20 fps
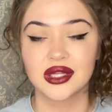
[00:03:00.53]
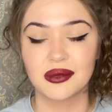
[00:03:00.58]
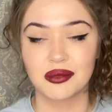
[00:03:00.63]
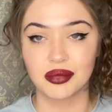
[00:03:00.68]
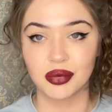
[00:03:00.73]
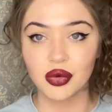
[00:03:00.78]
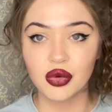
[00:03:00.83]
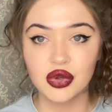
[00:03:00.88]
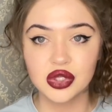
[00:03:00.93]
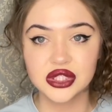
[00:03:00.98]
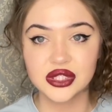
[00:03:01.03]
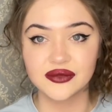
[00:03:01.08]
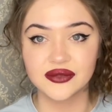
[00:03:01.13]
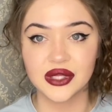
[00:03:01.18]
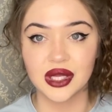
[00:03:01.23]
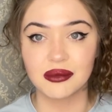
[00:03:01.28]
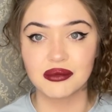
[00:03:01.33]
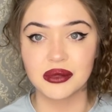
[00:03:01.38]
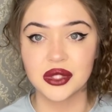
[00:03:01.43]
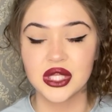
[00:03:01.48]
против
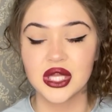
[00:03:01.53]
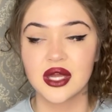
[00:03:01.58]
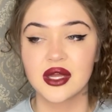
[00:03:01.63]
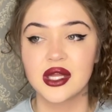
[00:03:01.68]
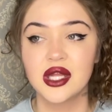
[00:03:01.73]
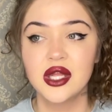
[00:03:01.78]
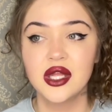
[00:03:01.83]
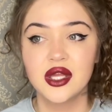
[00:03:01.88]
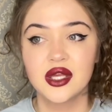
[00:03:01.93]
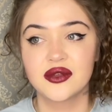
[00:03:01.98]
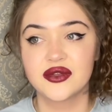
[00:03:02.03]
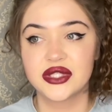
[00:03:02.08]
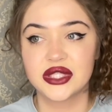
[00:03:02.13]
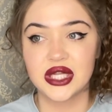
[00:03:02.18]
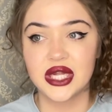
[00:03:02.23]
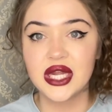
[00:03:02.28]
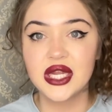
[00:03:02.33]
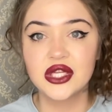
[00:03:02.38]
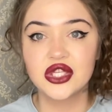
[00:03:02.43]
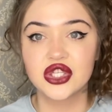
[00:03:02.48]
там меня
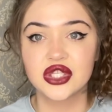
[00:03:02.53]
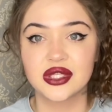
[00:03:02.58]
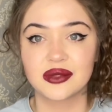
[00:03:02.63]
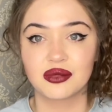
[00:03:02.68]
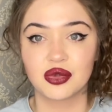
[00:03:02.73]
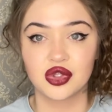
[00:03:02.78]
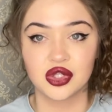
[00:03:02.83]
встречи со мной.